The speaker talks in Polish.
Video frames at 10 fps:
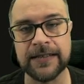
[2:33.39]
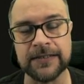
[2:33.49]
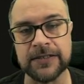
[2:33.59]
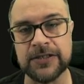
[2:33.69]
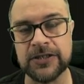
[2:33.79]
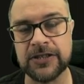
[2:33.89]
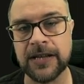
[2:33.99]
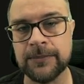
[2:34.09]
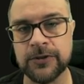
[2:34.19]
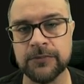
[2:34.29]
gdzieś
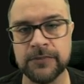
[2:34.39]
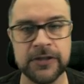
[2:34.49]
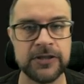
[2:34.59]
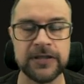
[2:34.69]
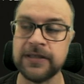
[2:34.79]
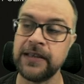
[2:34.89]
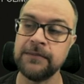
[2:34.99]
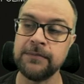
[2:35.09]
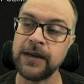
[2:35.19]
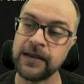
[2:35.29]
tam domyślnie
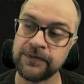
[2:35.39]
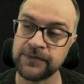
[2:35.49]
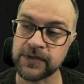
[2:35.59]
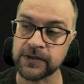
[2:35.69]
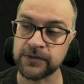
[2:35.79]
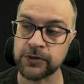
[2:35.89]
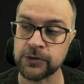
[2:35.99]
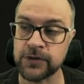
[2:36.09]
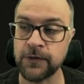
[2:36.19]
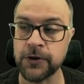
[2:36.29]
ma w, e,
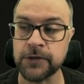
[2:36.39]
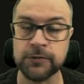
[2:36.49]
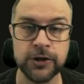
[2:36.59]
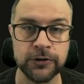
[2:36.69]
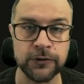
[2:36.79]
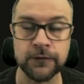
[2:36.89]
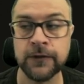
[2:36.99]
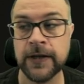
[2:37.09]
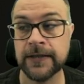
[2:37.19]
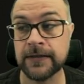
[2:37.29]
wśród swoich przodków
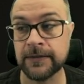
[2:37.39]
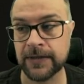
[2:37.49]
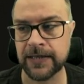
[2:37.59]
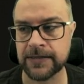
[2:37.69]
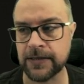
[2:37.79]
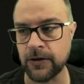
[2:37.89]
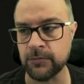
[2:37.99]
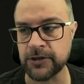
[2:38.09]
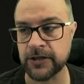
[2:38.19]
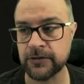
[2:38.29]
tę klasę
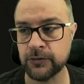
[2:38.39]
Object.